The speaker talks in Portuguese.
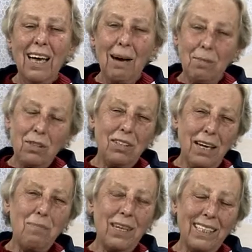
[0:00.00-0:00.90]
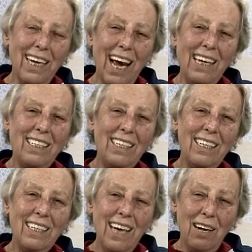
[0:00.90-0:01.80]
há muito tempo atrás,
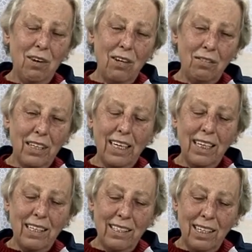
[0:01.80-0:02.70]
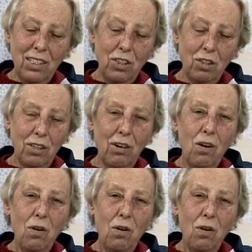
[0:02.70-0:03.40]
agora eu sei que existe,